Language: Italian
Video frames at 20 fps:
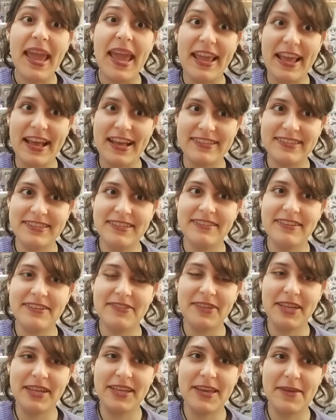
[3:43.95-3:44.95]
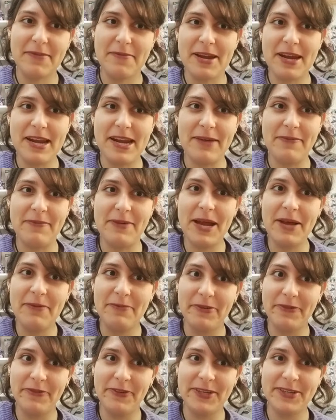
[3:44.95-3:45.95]
E ha assegnato anche Marina
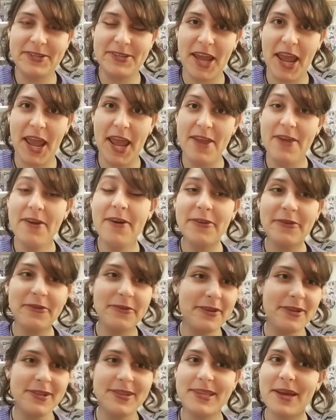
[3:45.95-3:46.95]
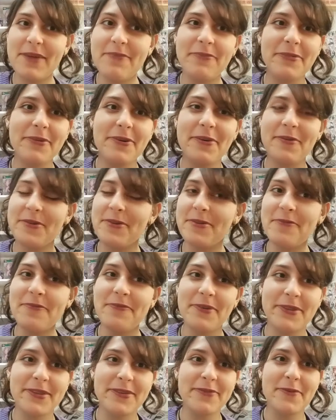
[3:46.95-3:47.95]
Abramovic e io tutto il tempo non
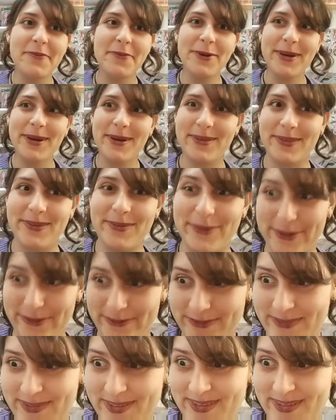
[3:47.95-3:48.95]
potevo morire, ero tipo